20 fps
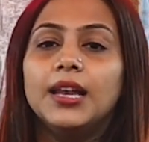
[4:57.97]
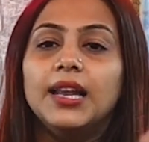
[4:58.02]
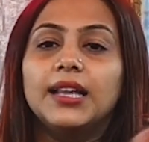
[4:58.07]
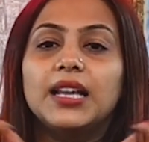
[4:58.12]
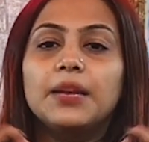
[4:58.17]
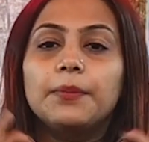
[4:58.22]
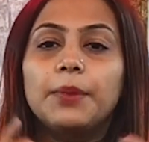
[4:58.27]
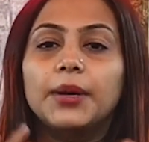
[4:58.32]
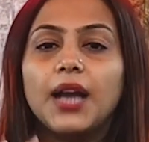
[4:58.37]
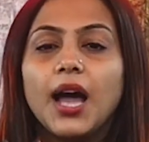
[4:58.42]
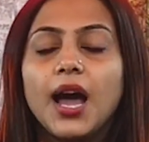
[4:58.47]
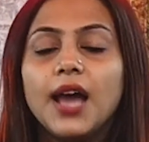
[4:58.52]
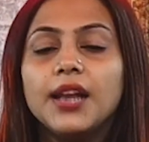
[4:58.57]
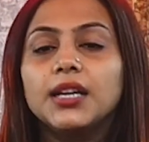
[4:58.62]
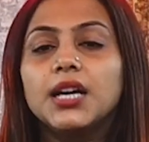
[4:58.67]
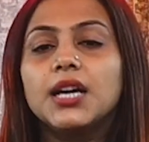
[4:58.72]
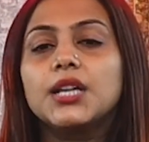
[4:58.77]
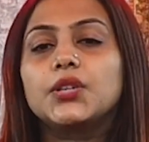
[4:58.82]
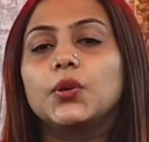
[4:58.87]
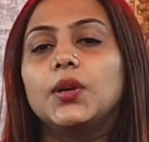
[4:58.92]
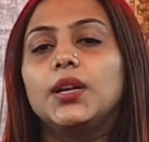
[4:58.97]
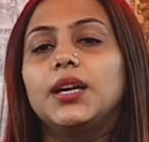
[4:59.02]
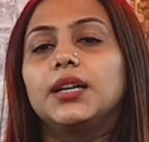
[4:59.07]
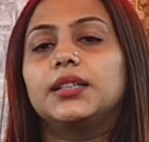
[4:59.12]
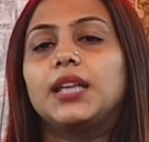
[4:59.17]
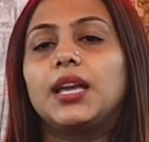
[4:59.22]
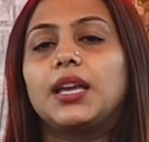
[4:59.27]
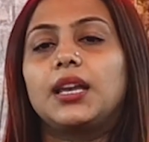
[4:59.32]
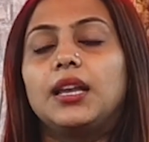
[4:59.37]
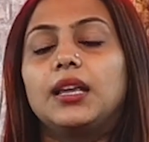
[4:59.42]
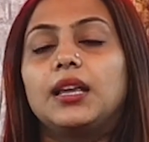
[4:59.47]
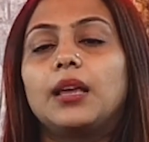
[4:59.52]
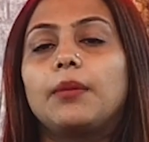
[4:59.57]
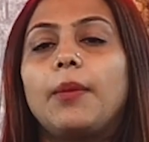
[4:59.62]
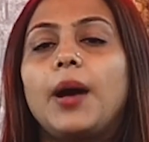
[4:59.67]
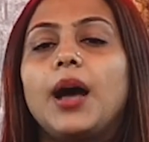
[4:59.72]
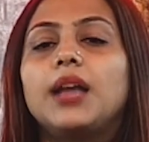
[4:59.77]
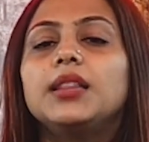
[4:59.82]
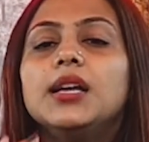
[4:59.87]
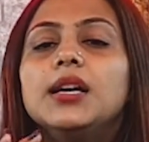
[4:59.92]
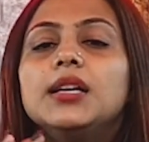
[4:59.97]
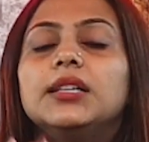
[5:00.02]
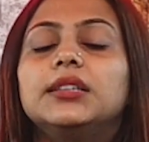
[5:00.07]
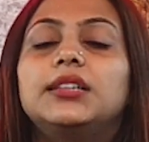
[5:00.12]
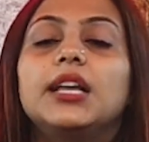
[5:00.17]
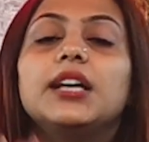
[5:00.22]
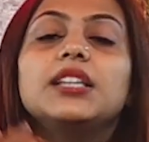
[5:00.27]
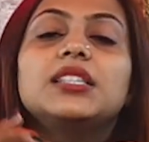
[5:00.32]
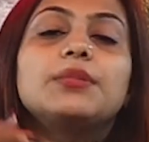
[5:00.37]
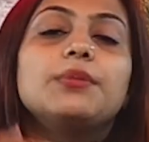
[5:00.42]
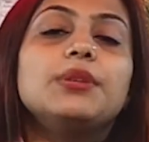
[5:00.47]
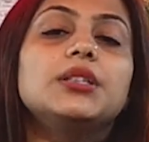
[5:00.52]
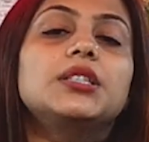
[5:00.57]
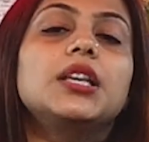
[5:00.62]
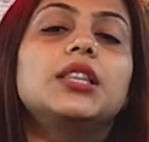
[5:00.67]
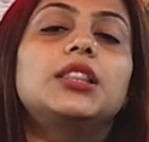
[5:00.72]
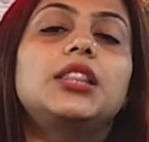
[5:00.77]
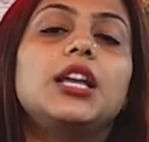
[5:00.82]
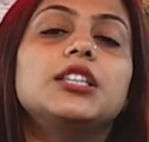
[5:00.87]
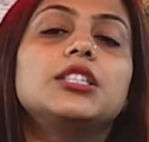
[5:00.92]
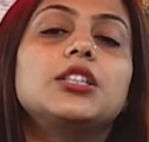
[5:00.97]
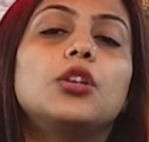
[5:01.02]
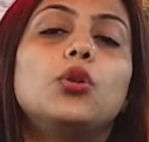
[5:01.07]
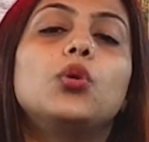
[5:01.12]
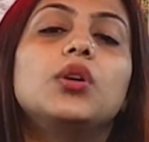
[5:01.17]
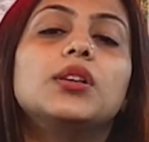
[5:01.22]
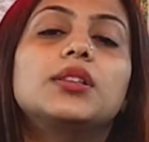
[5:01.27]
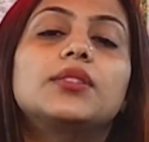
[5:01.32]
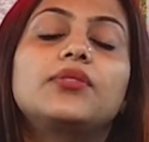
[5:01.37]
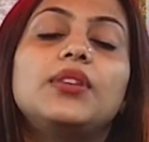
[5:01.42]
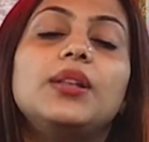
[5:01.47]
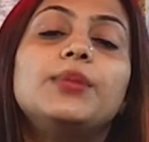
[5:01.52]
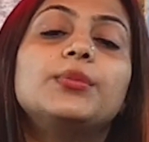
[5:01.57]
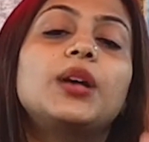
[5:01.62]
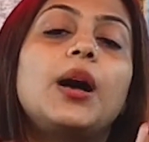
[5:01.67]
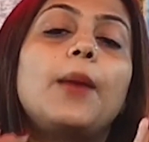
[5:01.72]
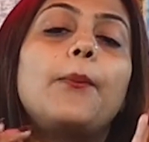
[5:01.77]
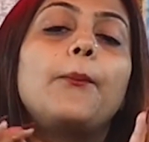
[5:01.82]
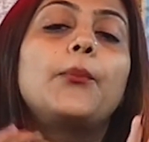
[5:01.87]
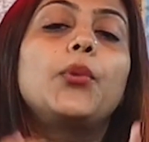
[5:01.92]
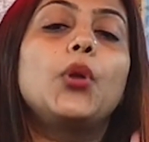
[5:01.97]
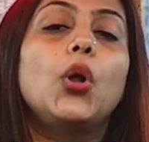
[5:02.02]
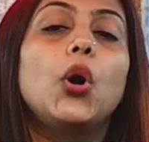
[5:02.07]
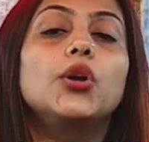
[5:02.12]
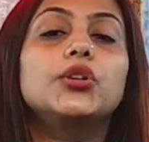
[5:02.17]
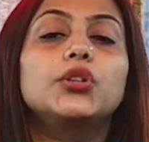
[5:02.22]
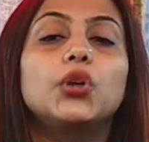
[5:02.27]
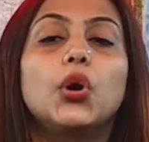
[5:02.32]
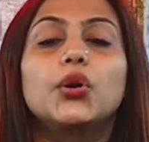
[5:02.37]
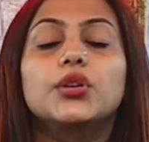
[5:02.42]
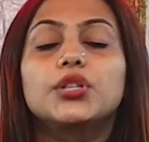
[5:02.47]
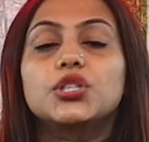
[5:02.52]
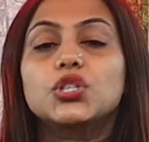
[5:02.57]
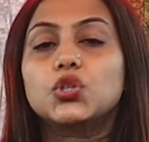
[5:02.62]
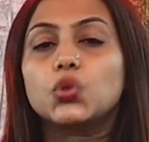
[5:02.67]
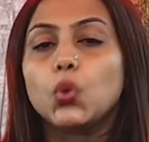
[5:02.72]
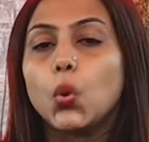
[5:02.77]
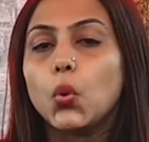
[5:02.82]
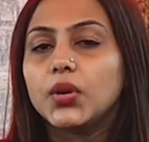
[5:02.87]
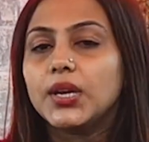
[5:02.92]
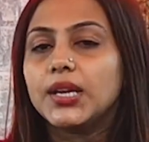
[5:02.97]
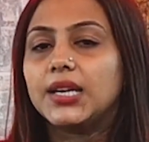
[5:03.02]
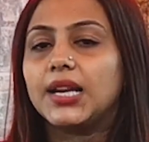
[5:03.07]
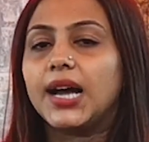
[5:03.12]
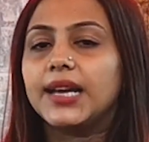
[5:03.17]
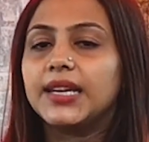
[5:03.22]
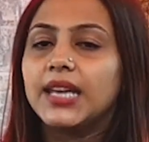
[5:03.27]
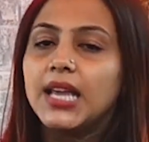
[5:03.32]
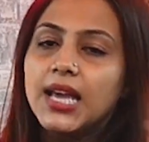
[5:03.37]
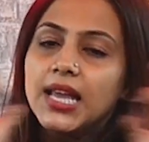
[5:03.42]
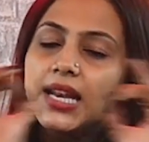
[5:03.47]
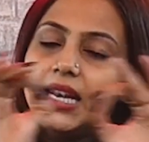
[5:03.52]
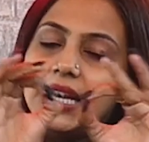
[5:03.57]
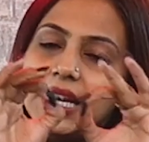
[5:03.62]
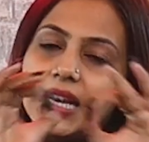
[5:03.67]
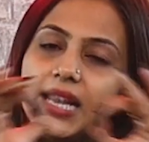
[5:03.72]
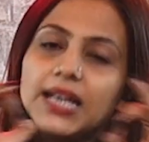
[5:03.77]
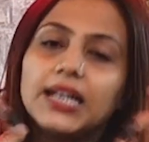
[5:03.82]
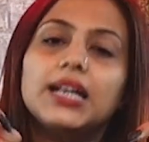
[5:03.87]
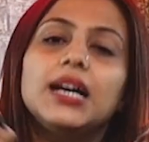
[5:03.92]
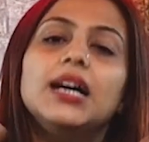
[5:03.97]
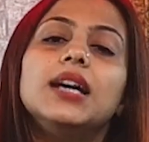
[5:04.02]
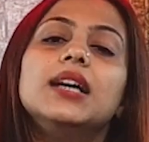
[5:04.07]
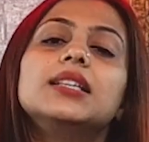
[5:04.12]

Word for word: लेकिन पठान का ट्रेलर देखने के बाद दस में से दस लोग इस फिल्म का प्लॉट और स्टोरी लाइन लिख